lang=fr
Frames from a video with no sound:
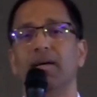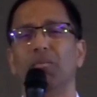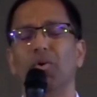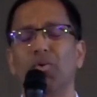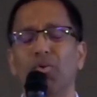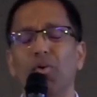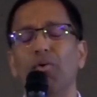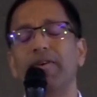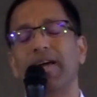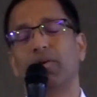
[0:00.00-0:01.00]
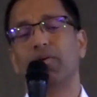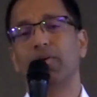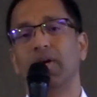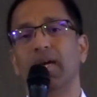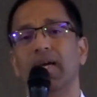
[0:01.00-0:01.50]
m'ont
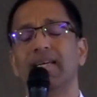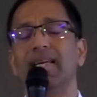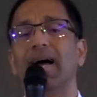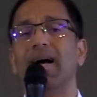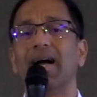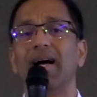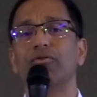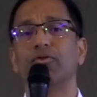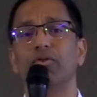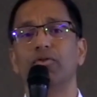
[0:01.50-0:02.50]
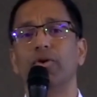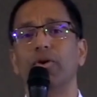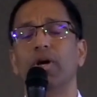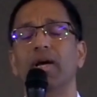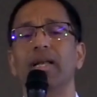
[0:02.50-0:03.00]
convaincu que la grâce de Dieu